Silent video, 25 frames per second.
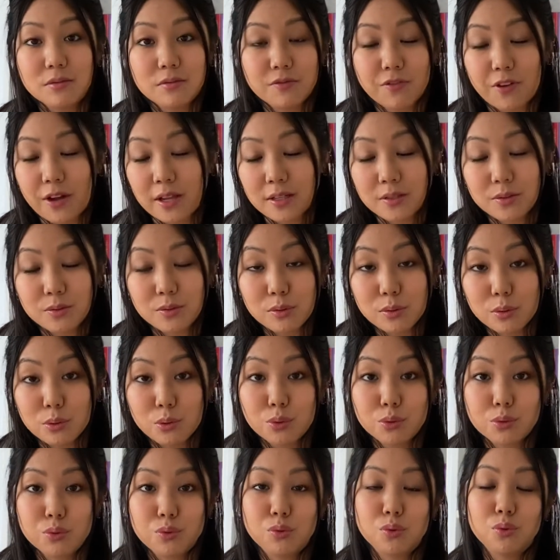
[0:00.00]
fala do
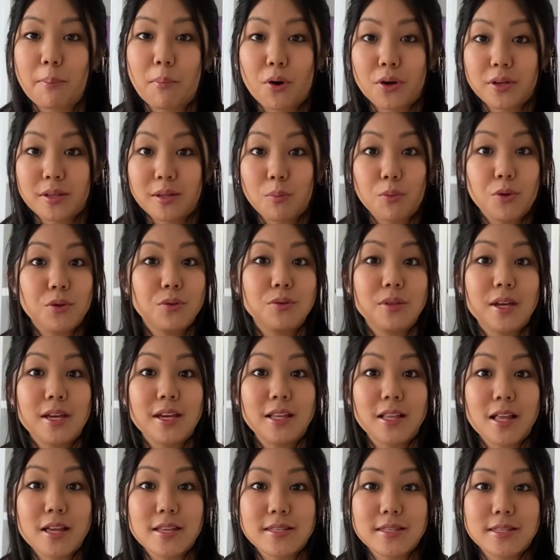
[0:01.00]
luto, aborda muito da
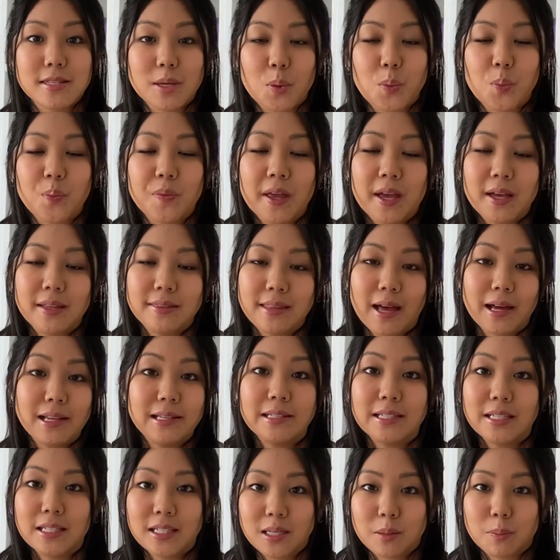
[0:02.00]
relação da
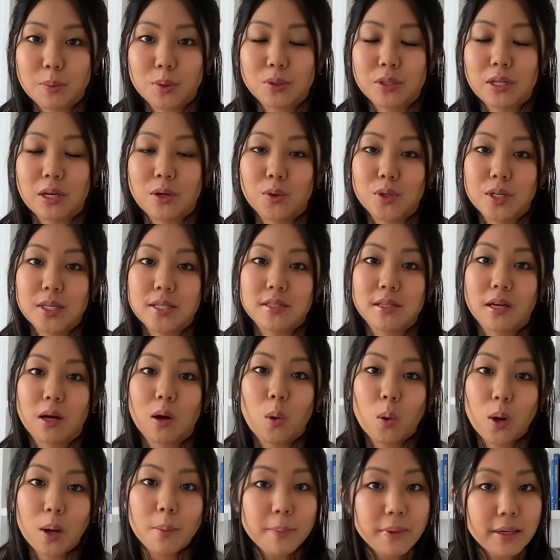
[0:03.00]
Lina, protagonista,
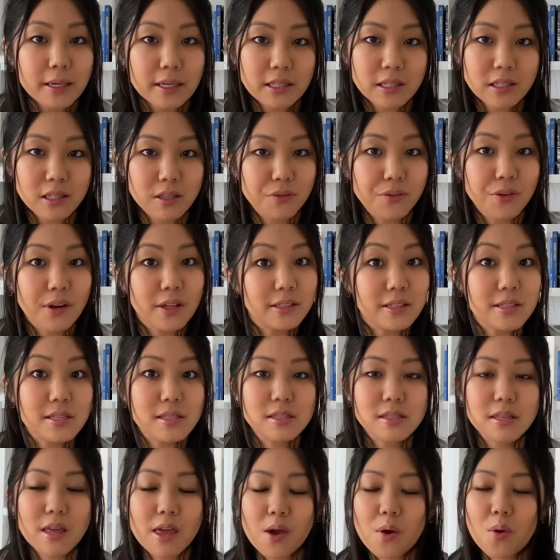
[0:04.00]
com a mãe que
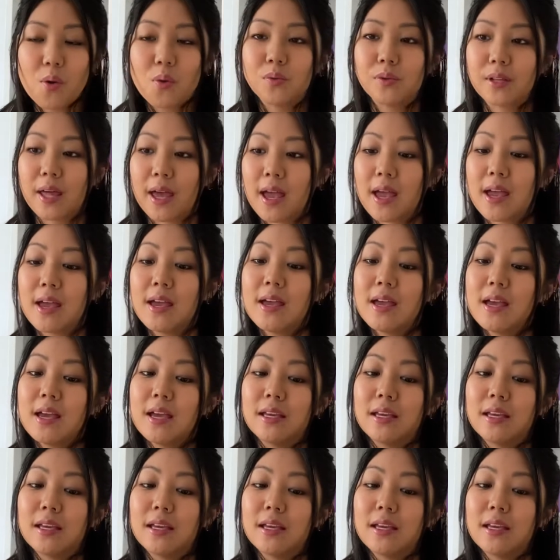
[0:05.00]
faleceu, né,